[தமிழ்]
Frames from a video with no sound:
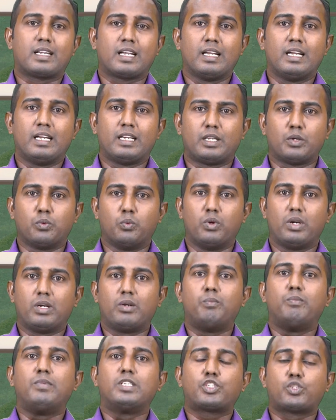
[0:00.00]
கட்டளையிட்டு
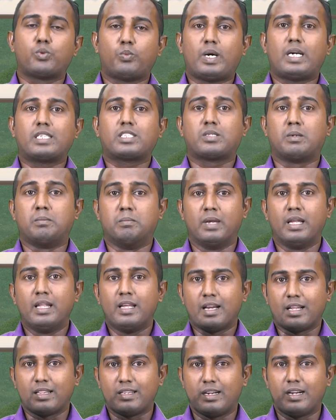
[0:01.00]
உங்கள் விசுவாசம்
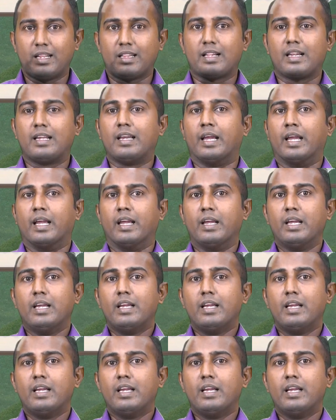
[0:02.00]
அந்த இடத்துல